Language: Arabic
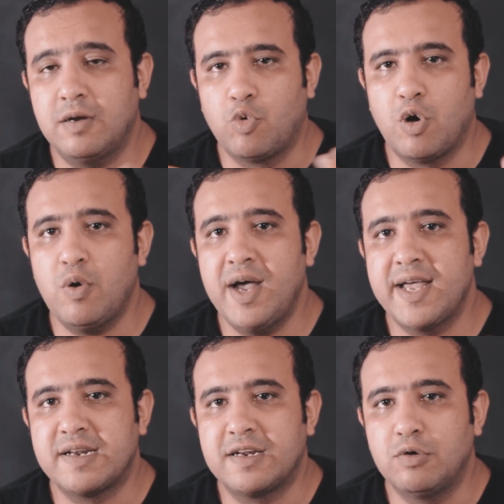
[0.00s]
وهو
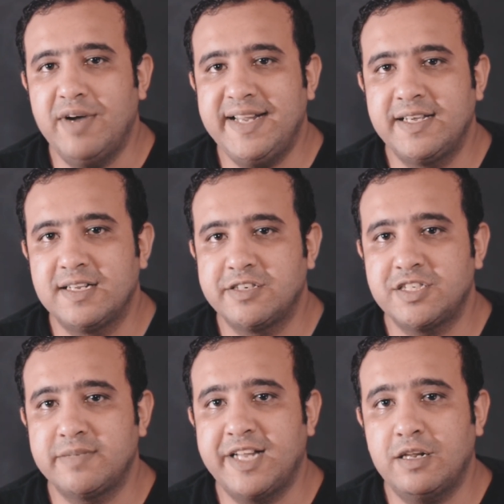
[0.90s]
إن دلوقتي
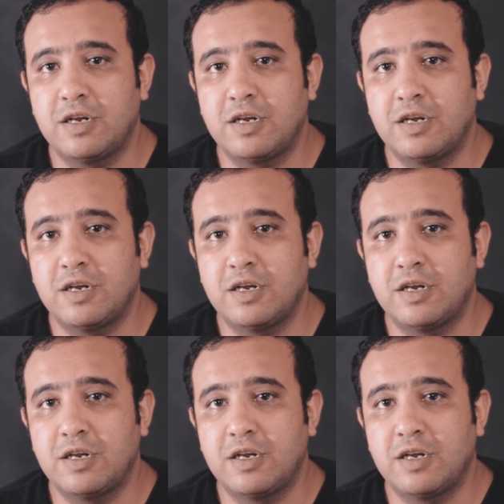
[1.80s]
الشاشة بتاعة